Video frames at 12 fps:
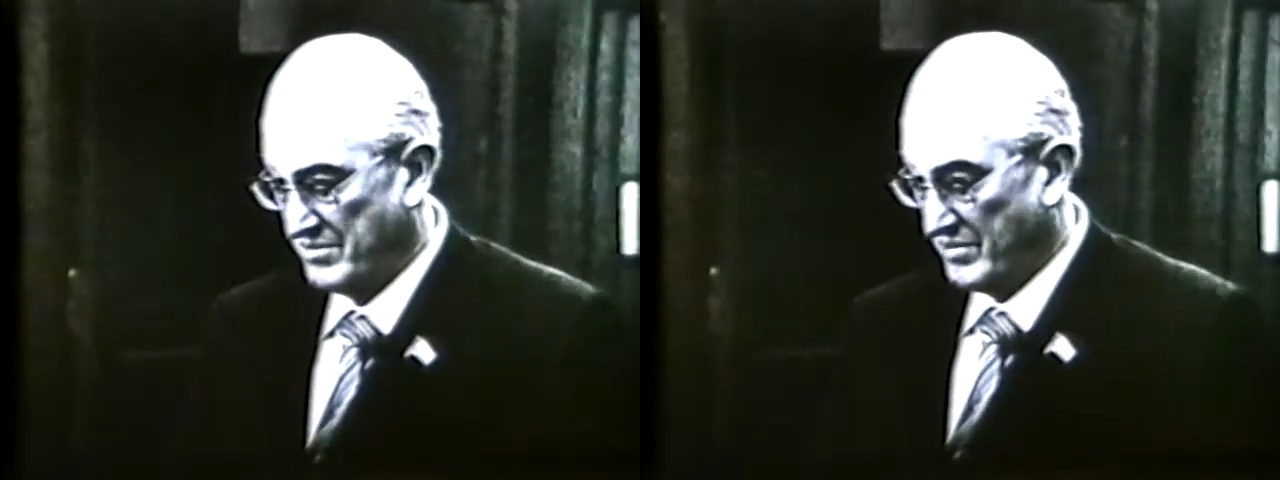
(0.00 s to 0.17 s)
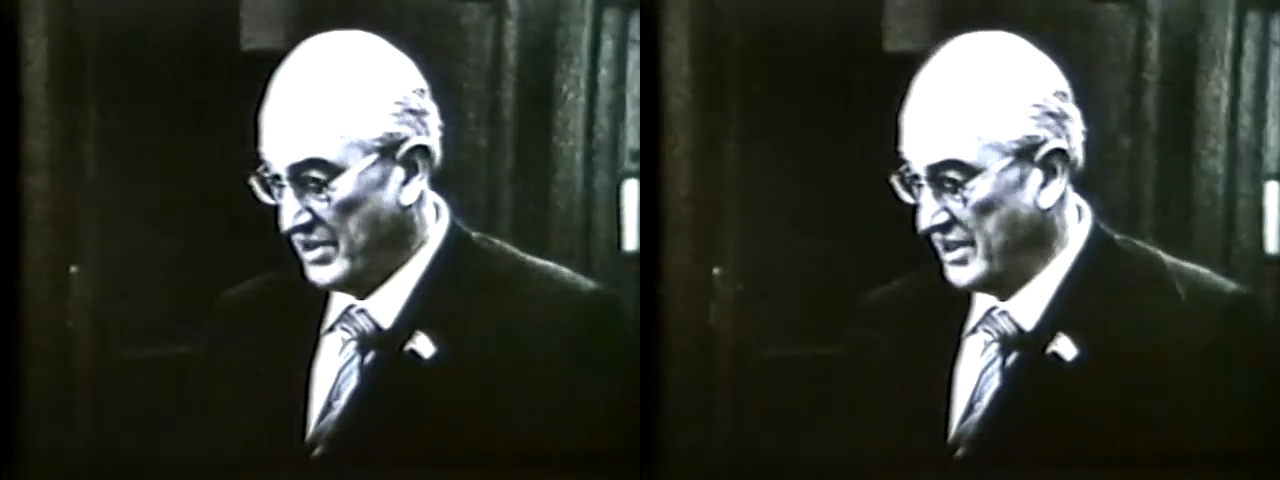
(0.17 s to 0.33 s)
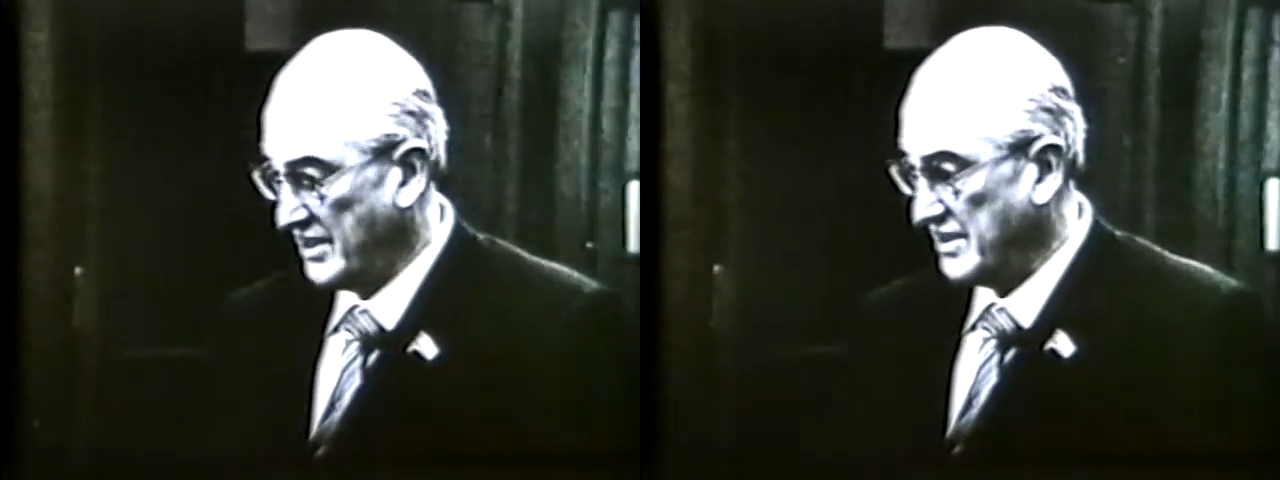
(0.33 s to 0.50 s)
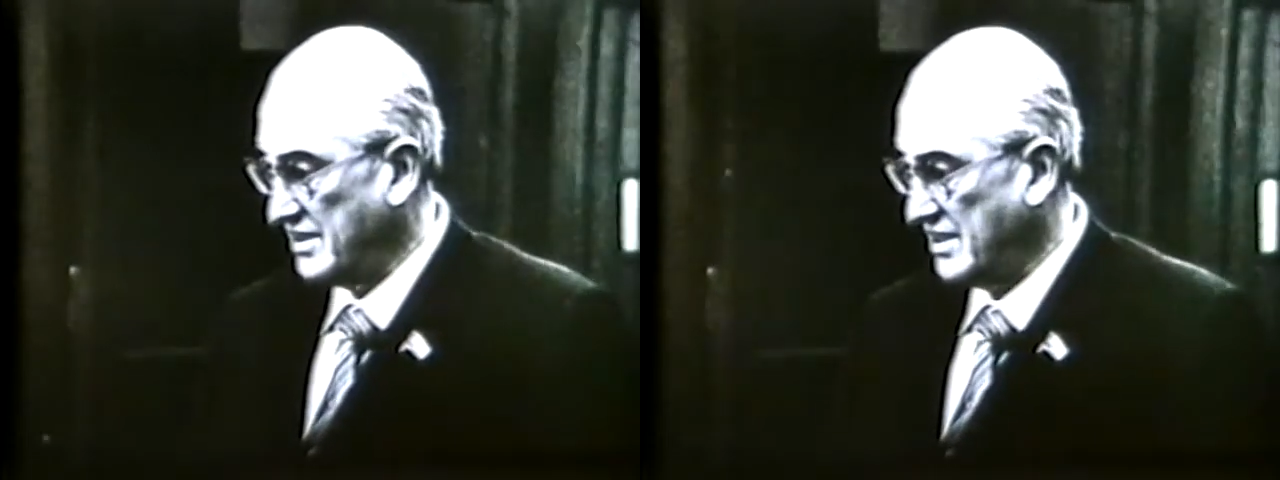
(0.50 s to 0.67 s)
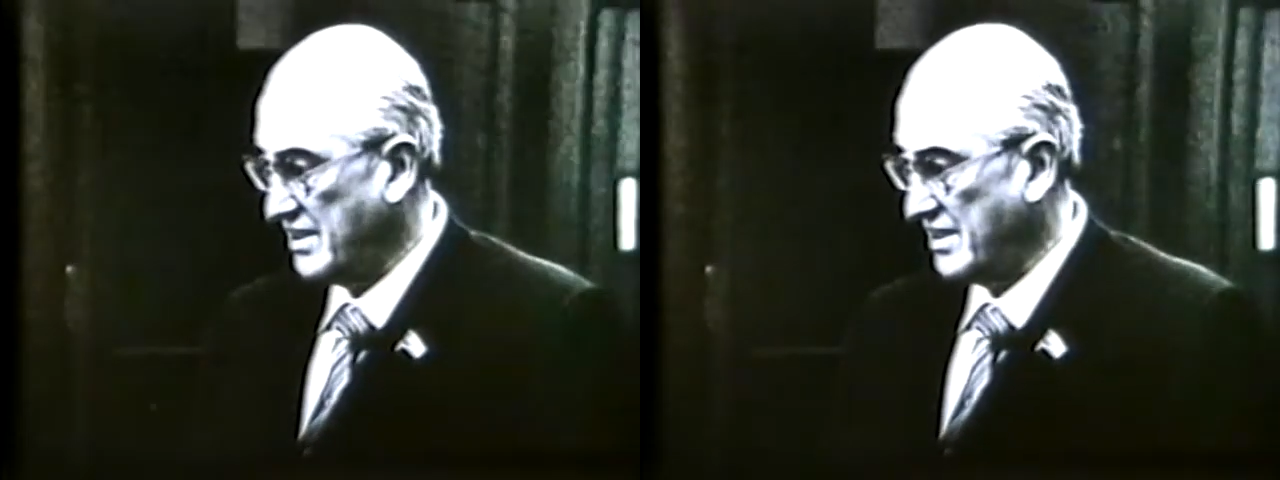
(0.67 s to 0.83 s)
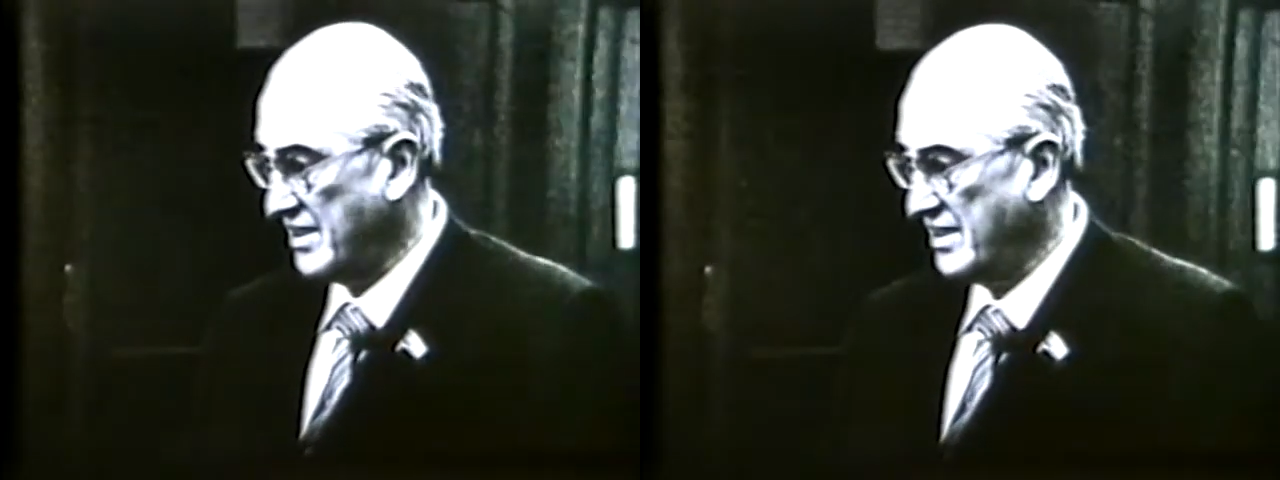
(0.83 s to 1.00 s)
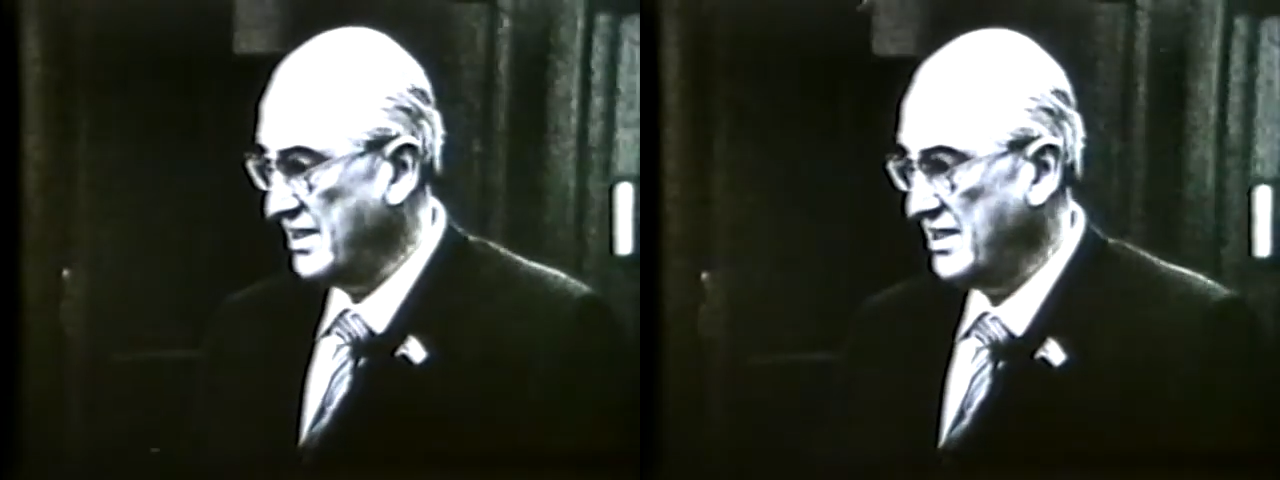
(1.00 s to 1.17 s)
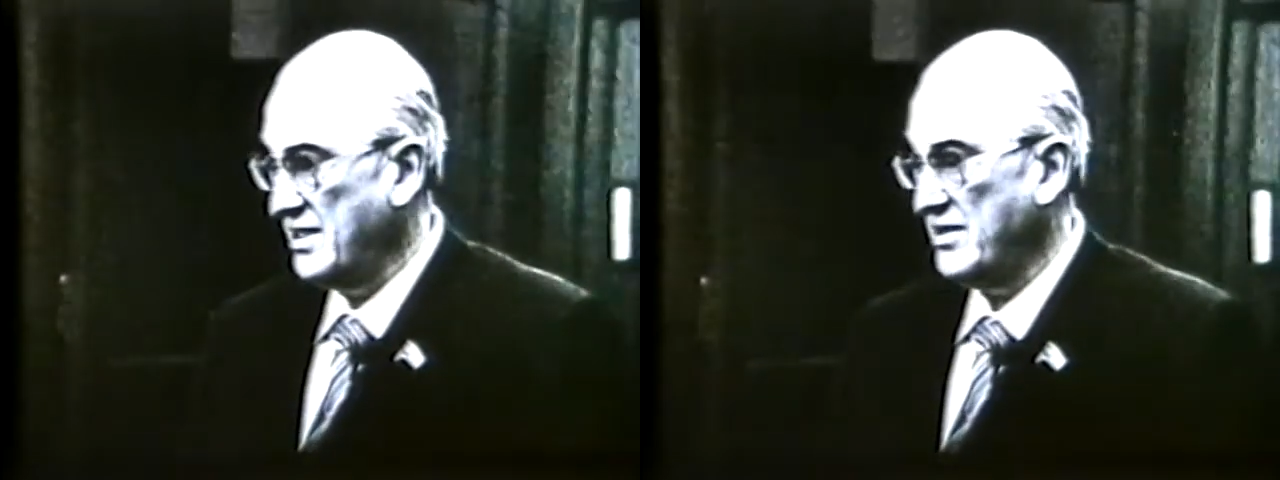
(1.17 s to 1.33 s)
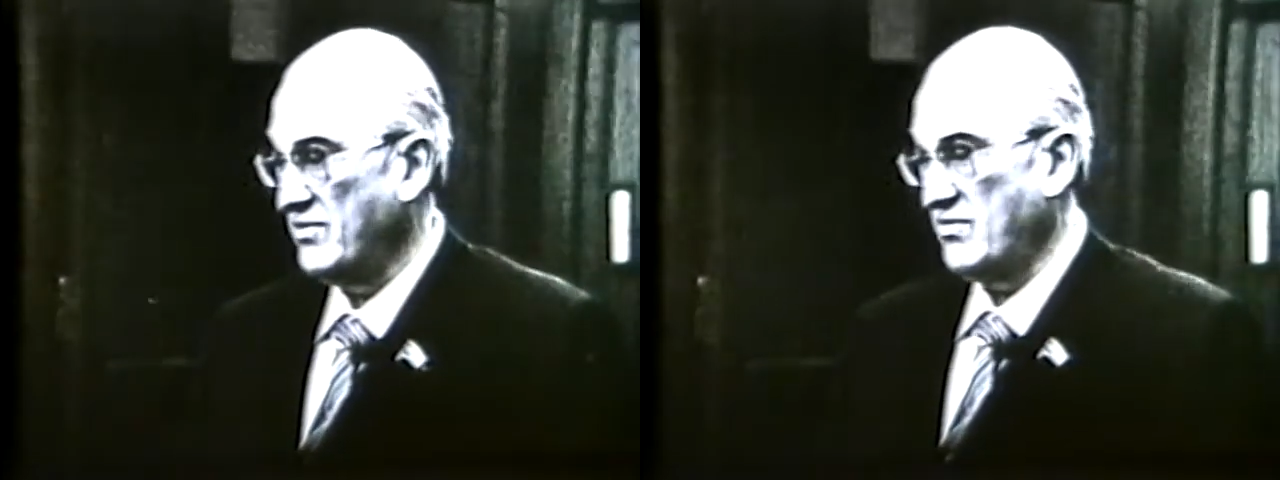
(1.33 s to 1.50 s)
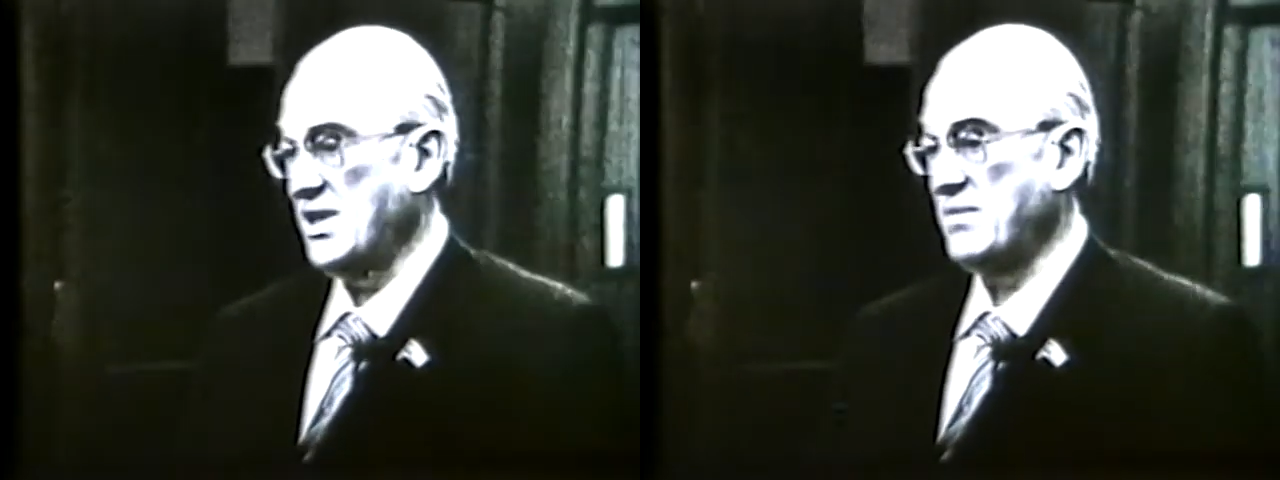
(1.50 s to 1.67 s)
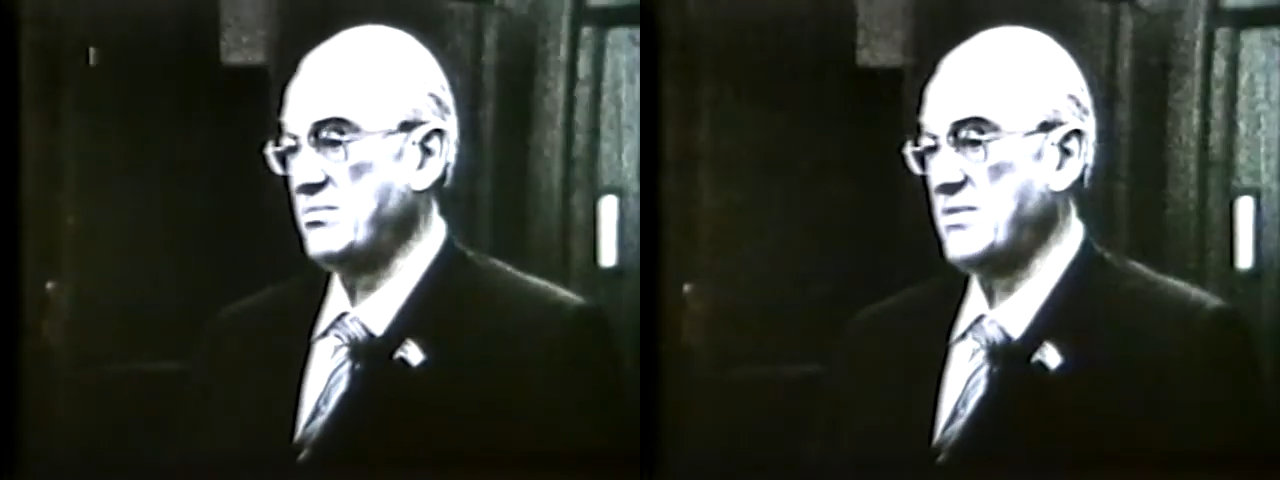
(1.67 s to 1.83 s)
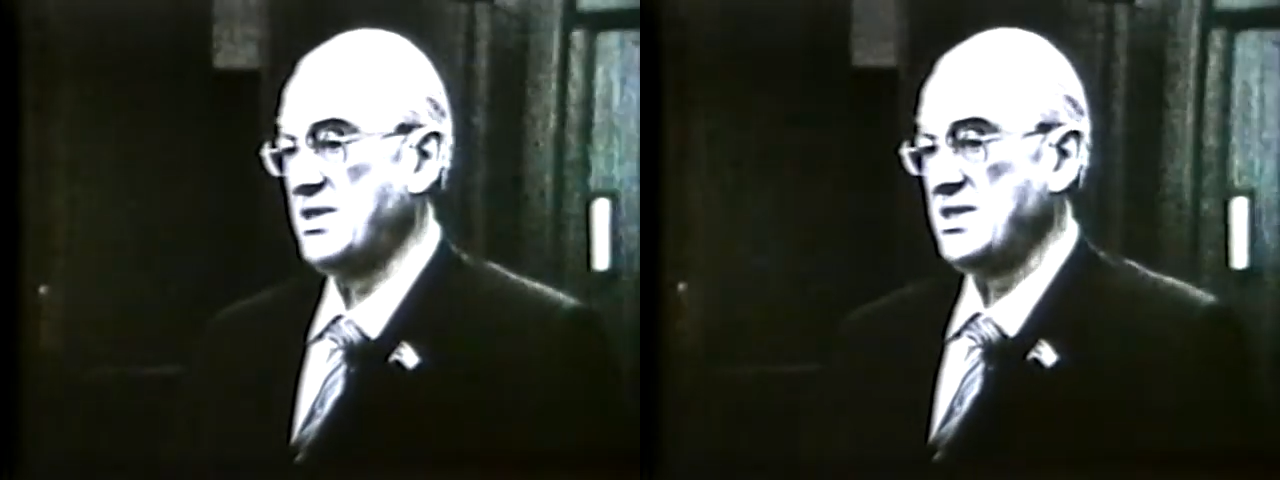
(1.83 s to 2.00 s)
по ним КГБ возбудил 70
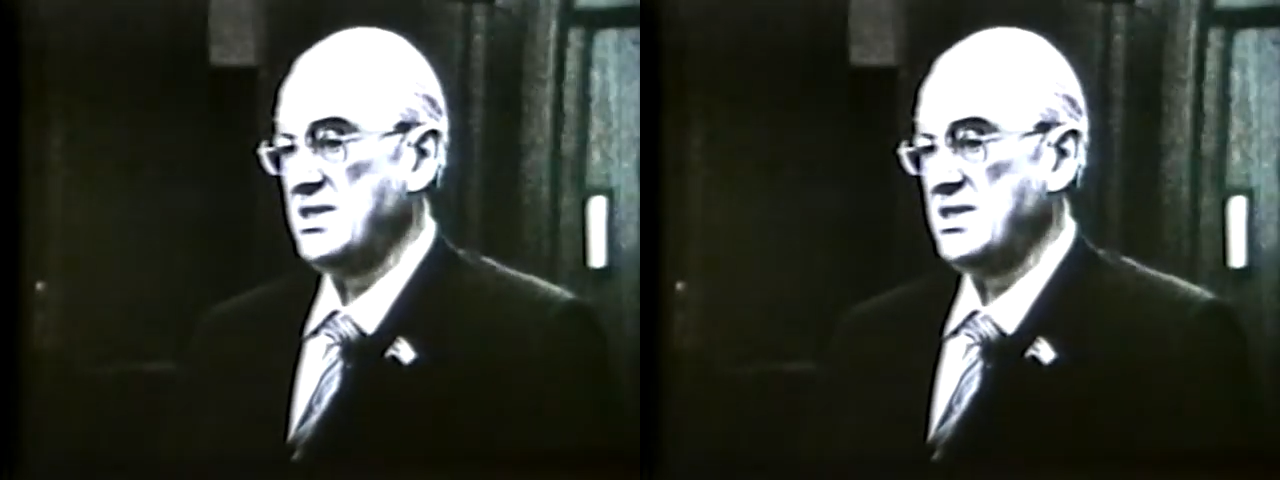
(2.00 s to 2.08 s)
уголовных